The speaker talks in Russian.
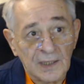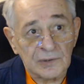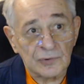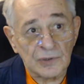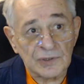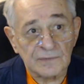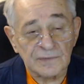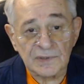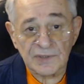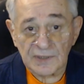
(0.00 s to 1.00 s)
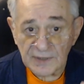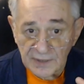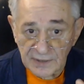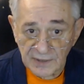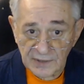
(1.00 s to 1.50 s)
То есть вы
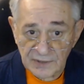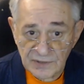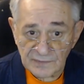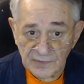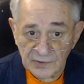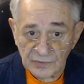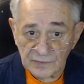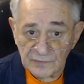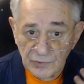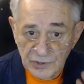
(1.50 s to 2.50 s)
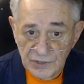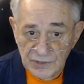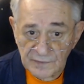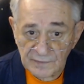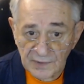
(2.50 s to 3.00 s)
сохранили свое
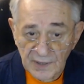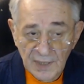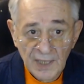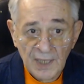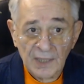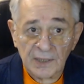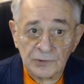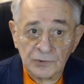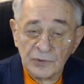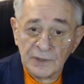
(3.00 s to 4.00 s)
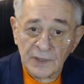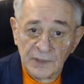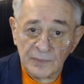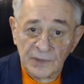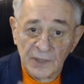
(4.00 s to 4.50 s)
творчество,
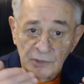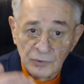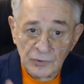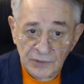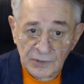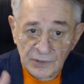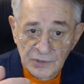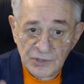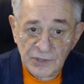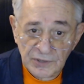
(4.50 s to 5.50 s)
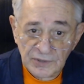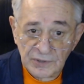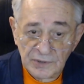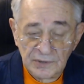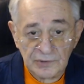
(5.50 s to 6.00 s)
которое дает э, жить
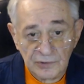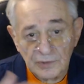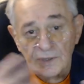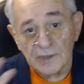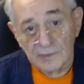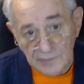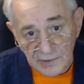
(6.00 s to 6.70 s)
э, другим.